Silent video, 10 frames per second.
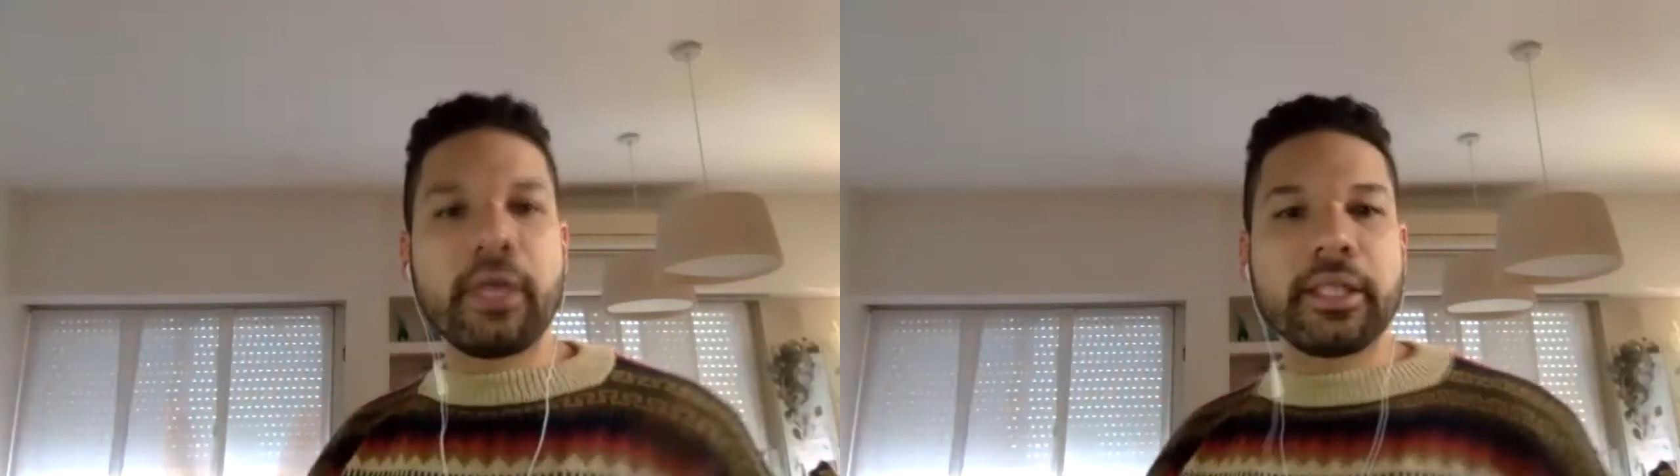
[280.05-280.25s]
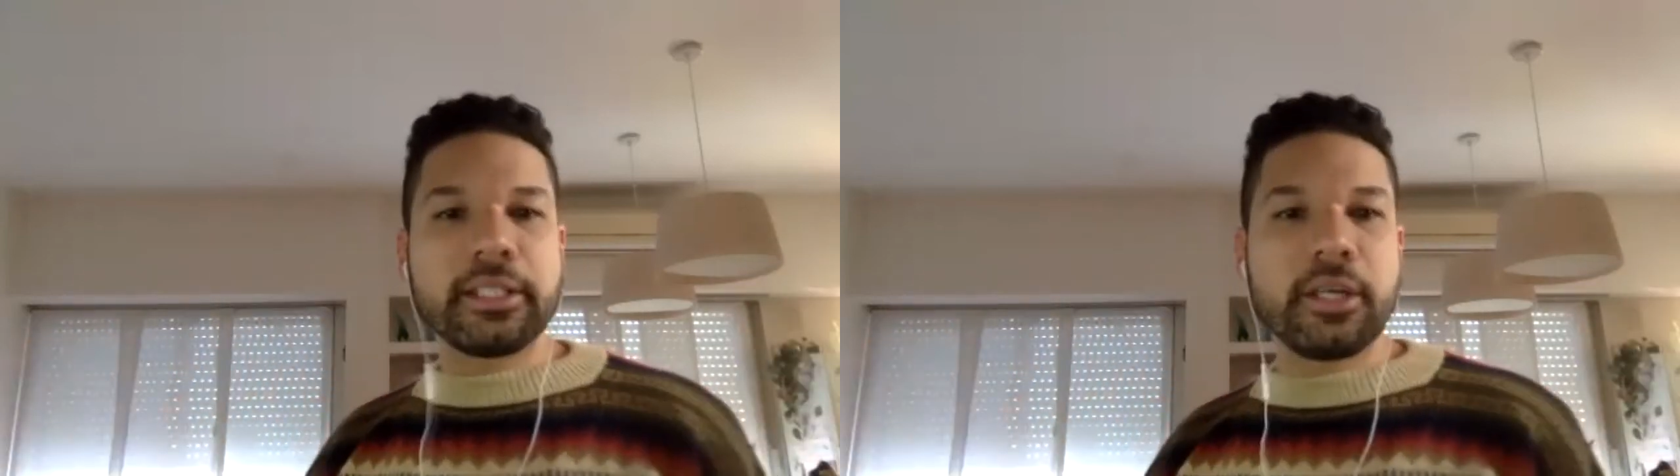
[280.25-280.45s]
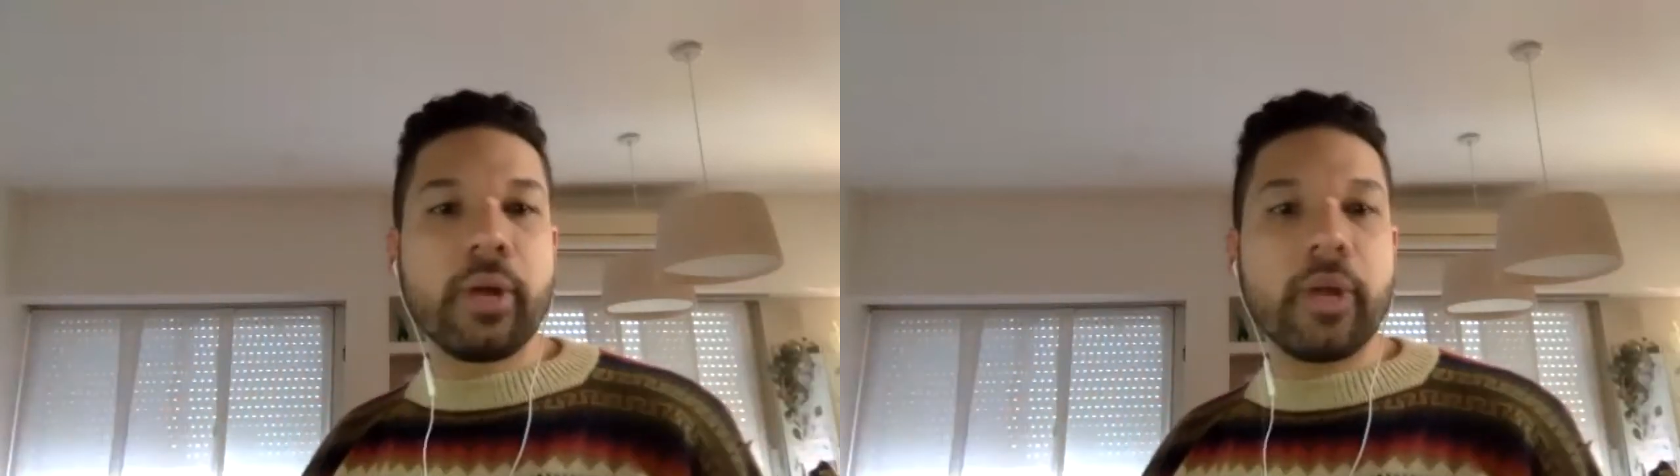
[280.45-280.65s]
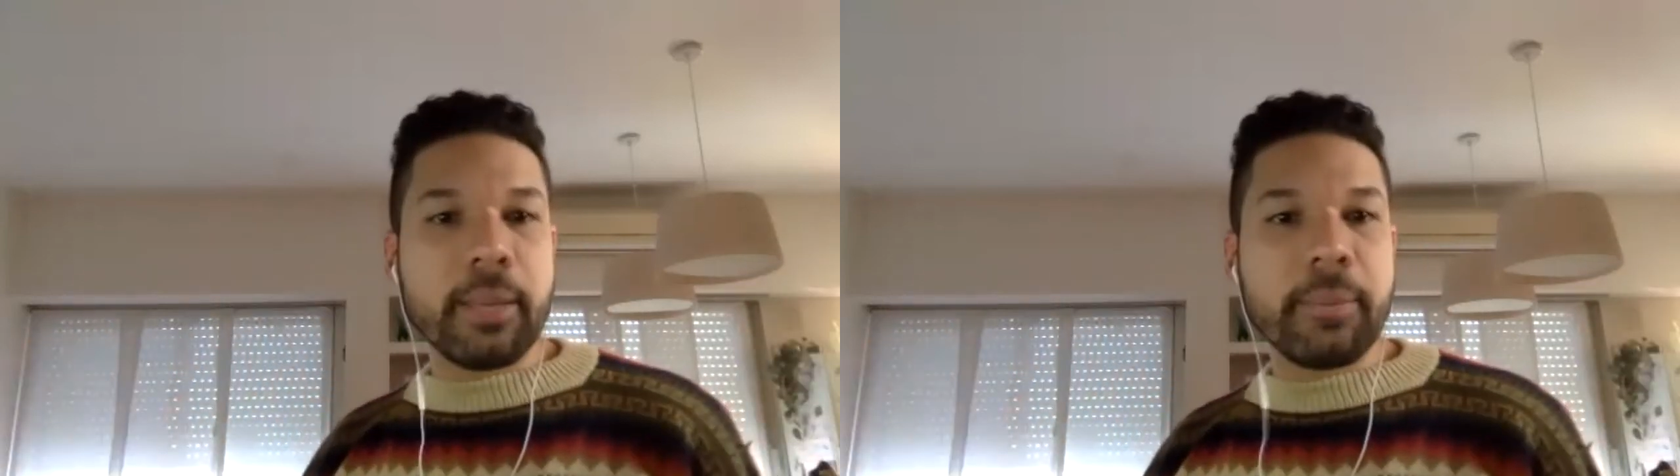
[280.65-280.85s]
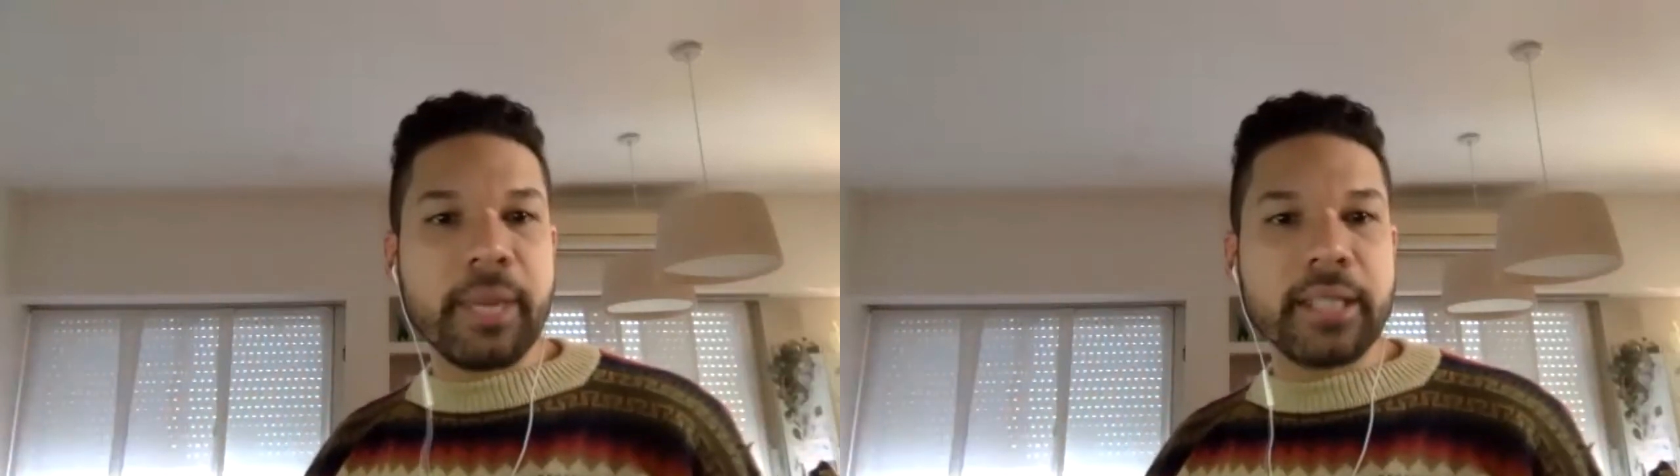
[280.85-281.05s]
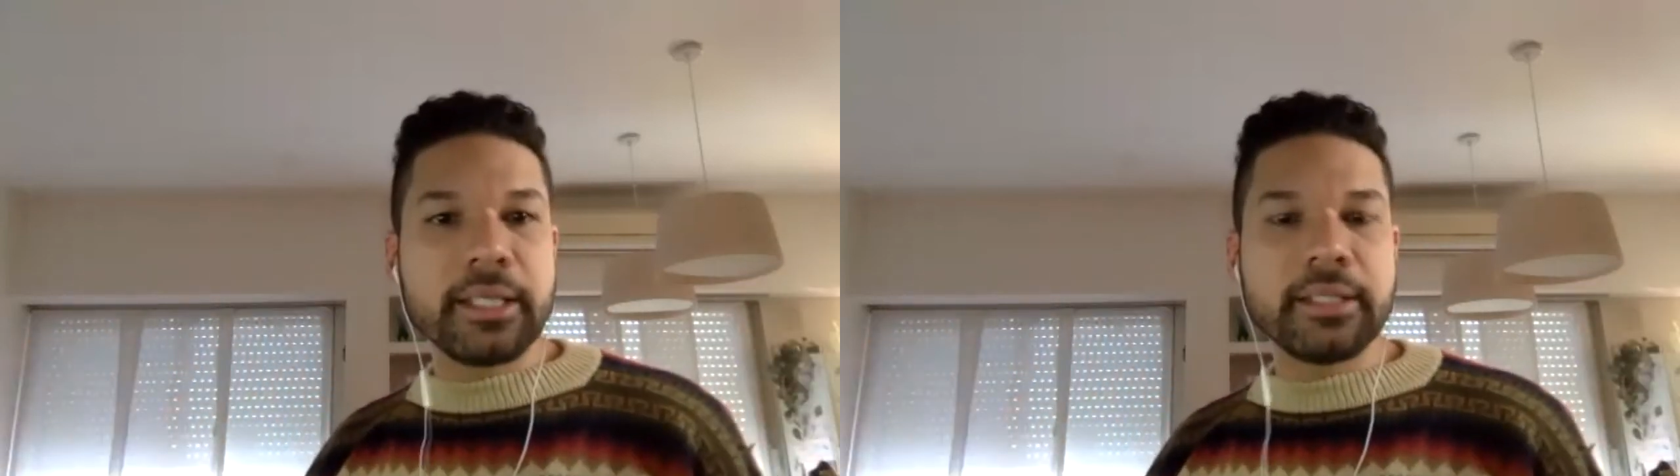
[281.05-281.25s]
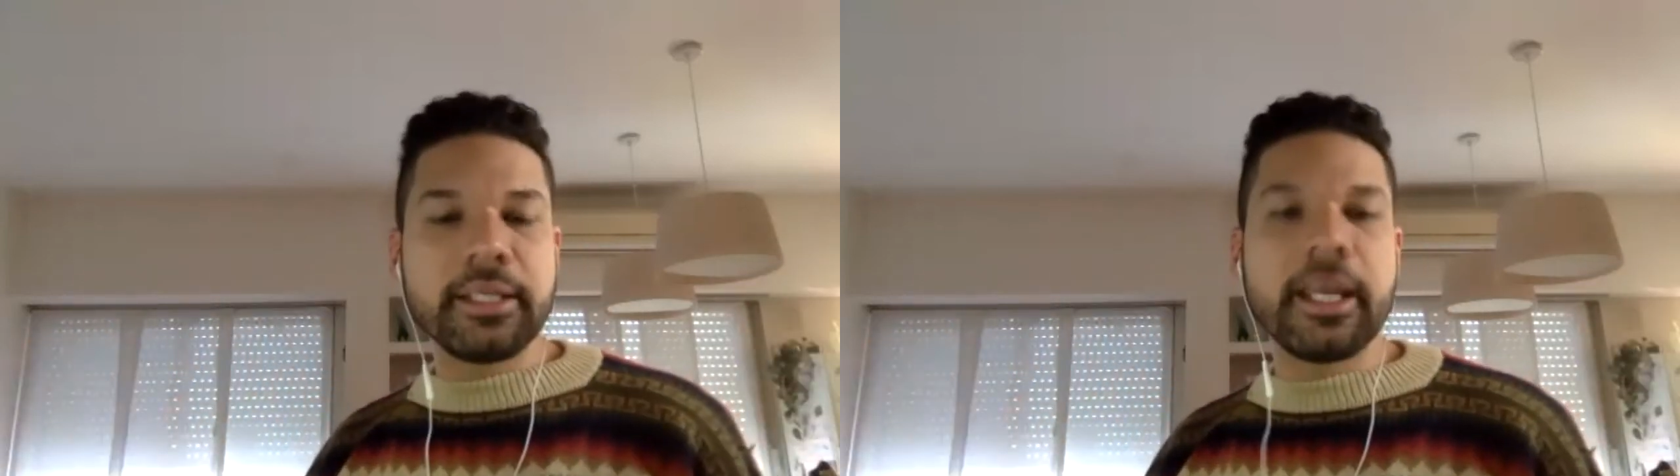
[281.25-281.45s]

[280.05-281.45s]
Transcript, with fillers: estas 50 piezas